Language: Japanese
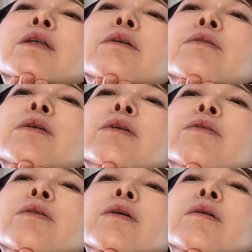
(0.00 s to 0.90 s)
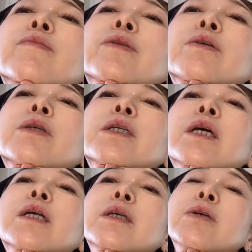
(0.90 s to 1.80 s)
いお肉を
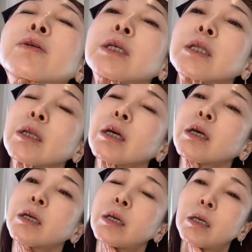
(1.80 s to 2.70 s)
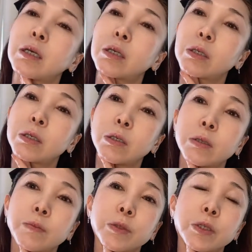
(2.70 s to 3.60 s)
下に寄せて
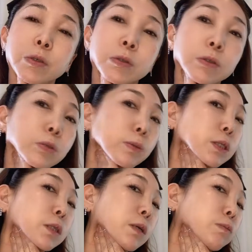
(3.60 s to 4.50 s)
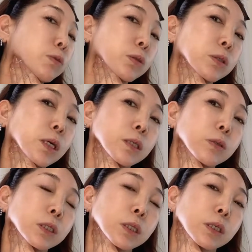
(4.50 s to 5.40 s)
4本指全部をスライド
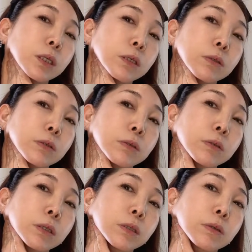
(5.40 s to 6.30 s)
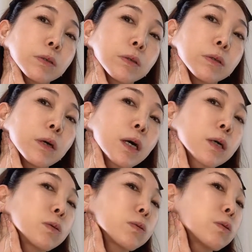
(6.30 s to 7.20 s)
しながらゆっくりと
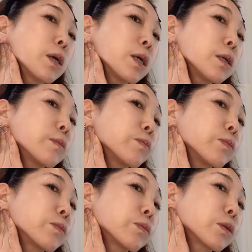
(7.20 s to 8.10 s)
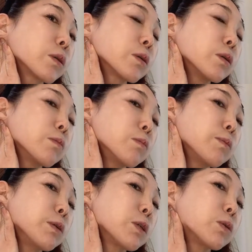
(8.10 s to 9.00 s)
顎のライン
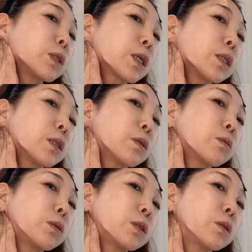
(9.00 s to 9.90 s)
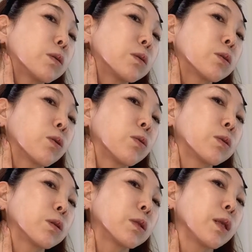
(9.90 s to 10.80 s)
耳の耳下腺の後ろ
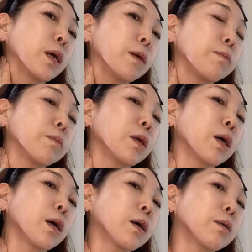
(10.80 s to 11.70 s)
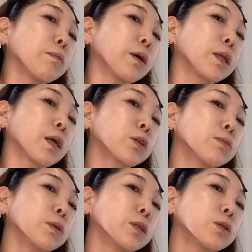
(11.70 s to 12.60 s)
通ってまた
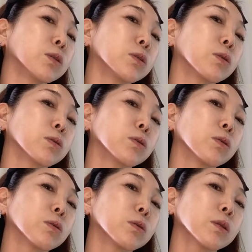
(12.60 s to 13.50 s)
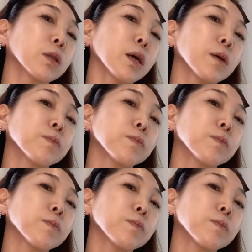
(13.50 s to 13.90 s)
首筋を通って